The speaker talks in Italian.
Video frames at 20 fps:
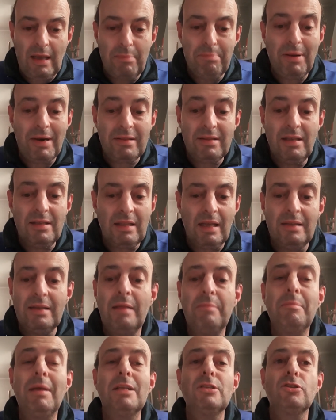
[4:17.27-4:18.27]
partita di
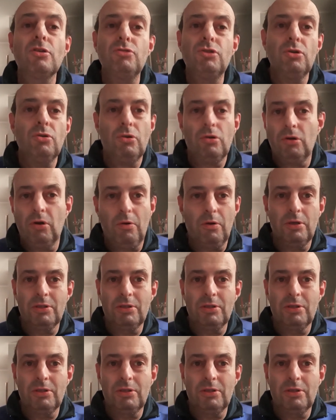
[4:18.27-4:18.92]
mezzogiorno,